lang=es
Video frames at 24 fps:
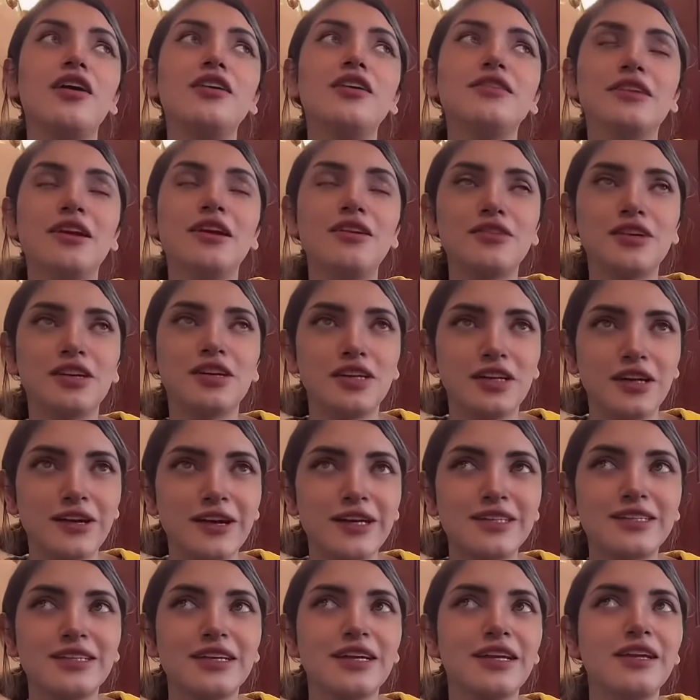ahorita lo que
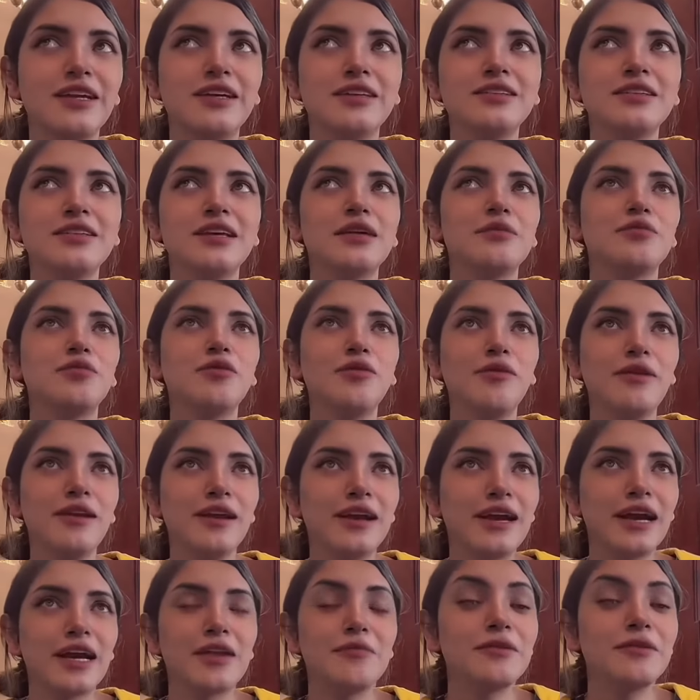quiero hacer es
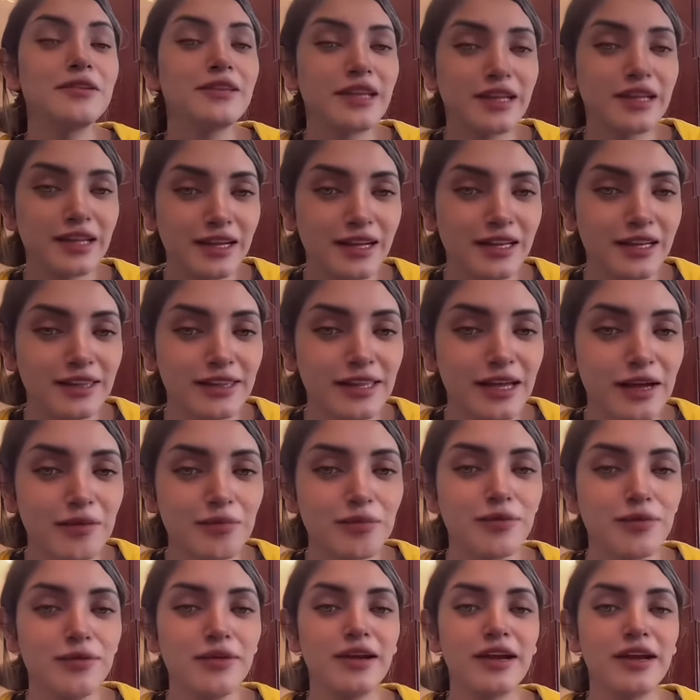publicar mi
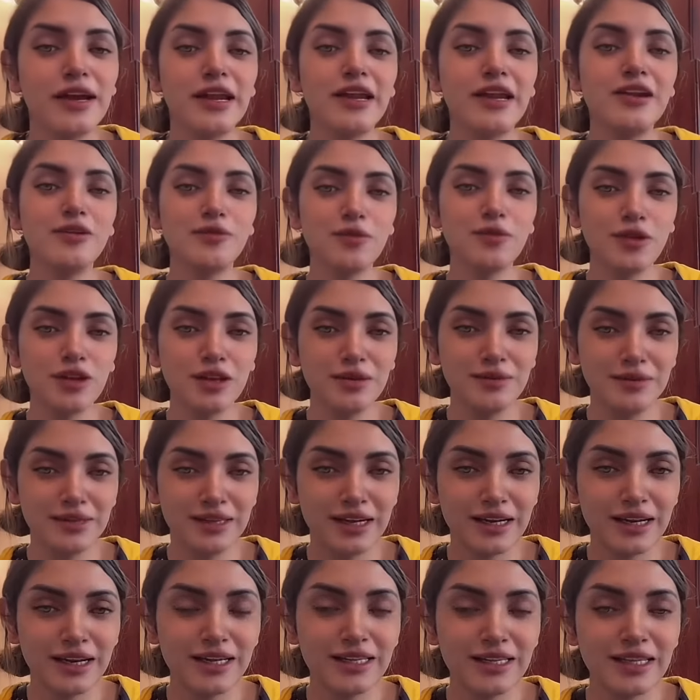tarjeta, publicar el número de
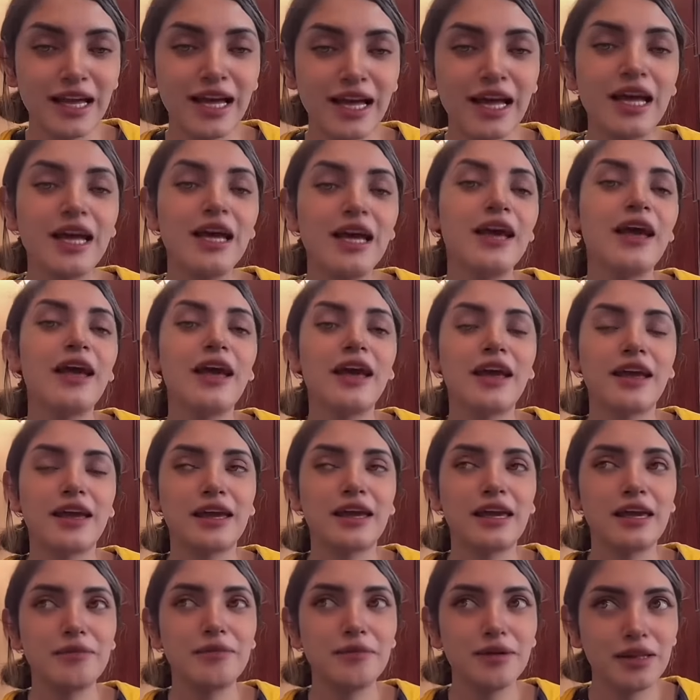mi tarjeta,
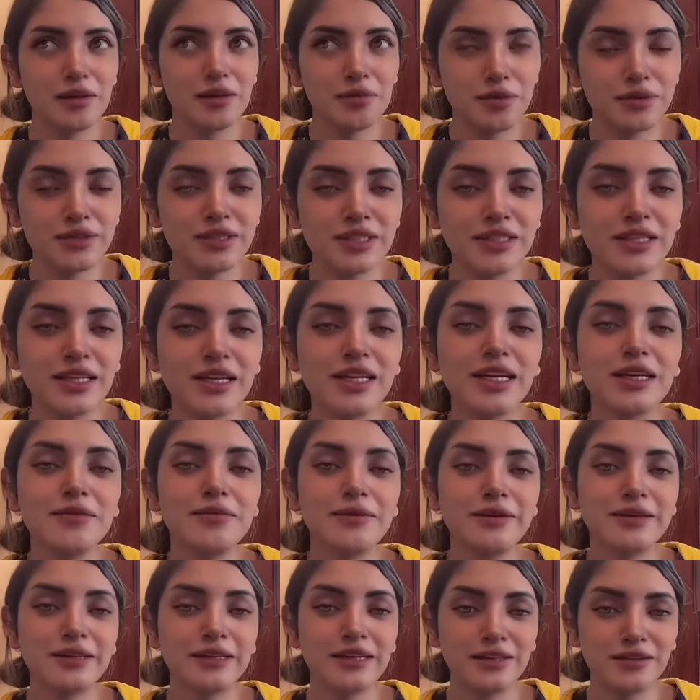que me depositen,
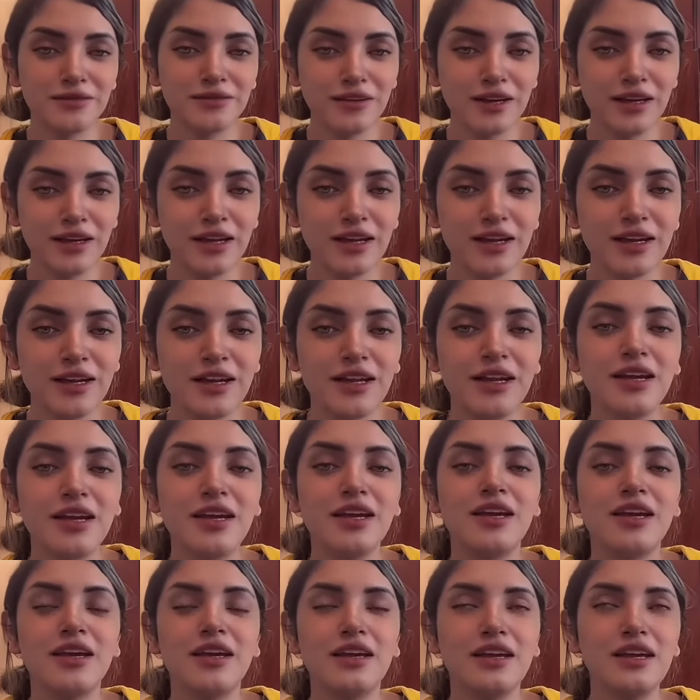que me transfieren
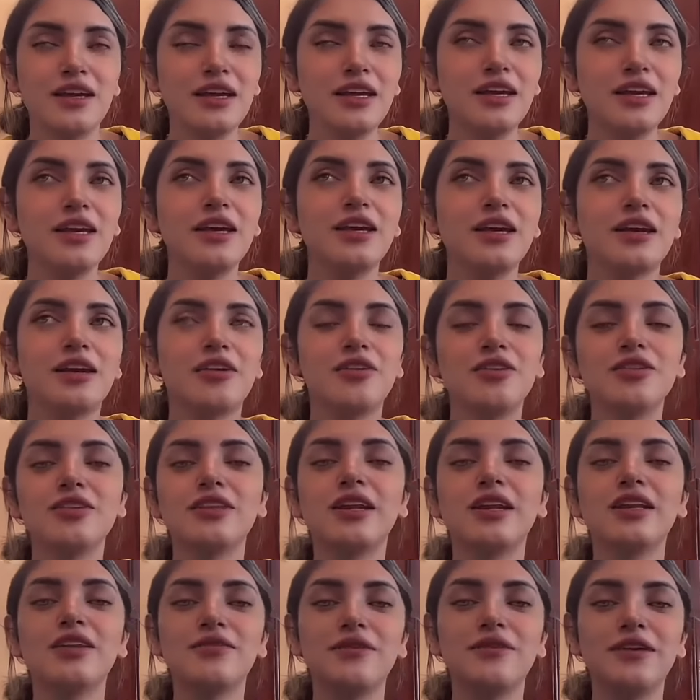y
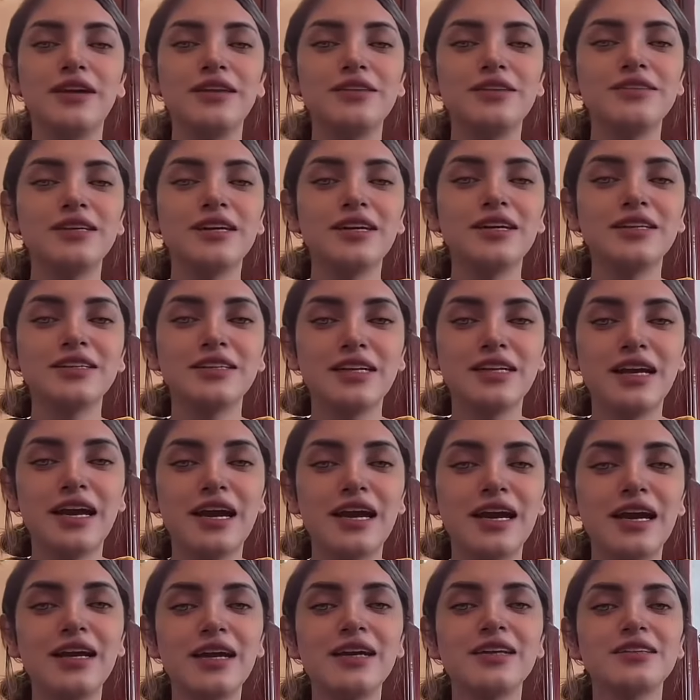con transferencia que se
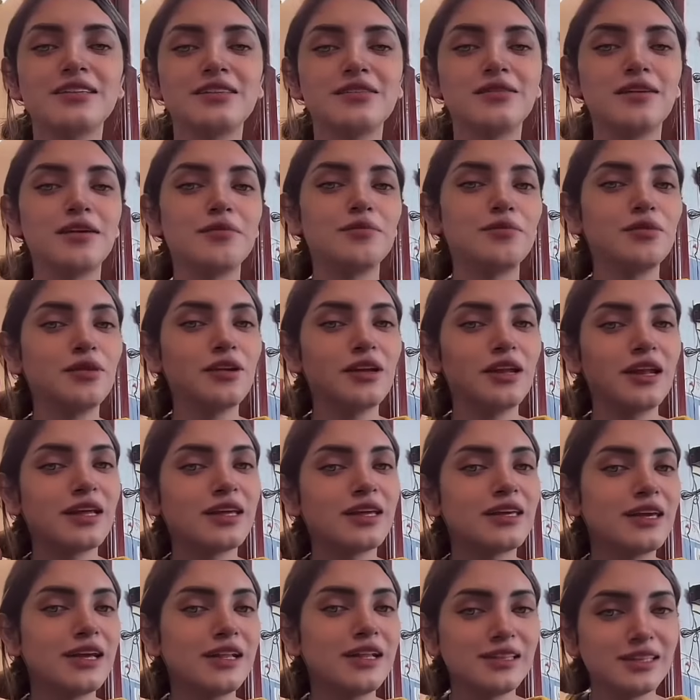haga, se va a poner
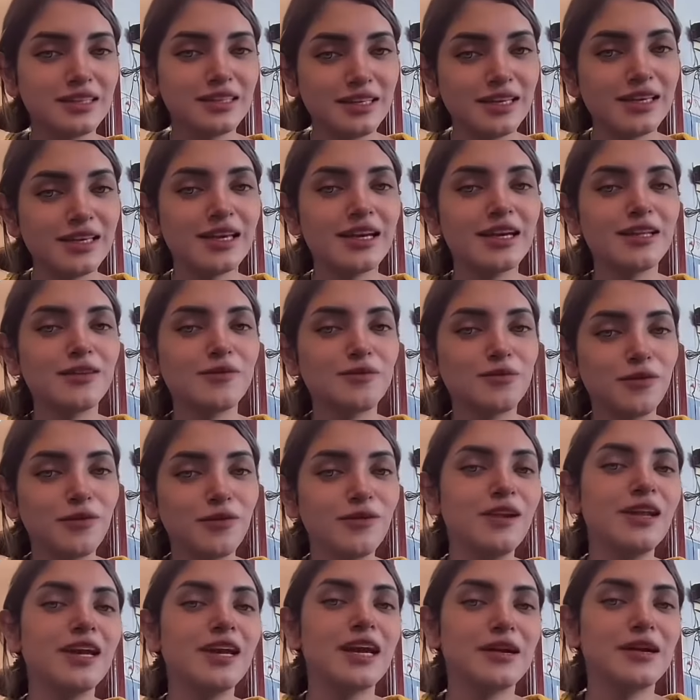aquí el ticket
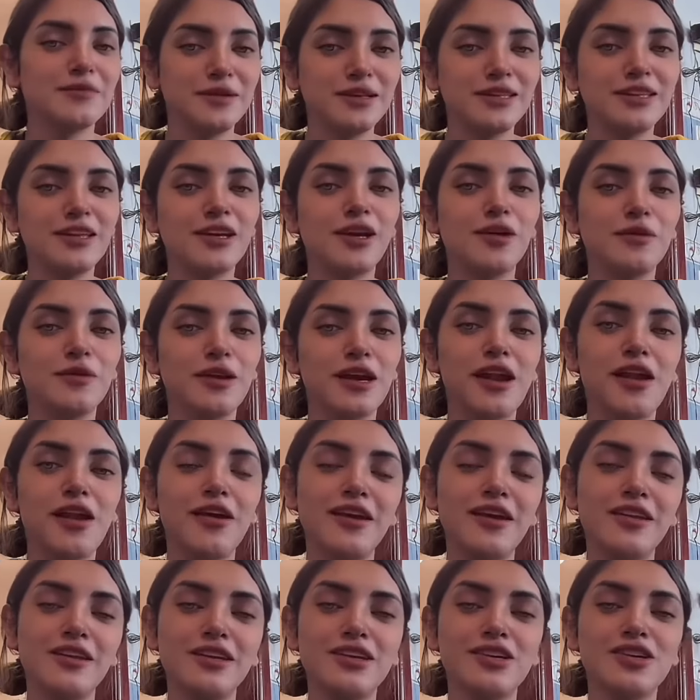públicamente, como ya
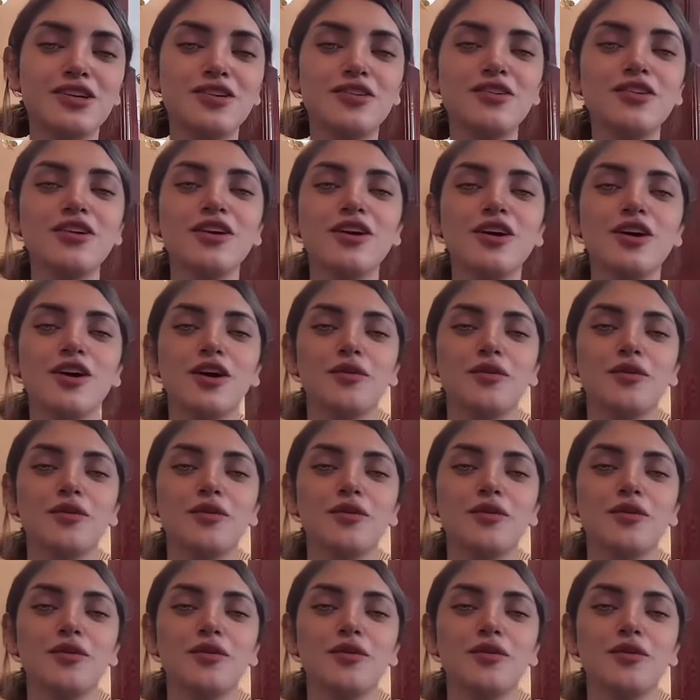lo he dicho,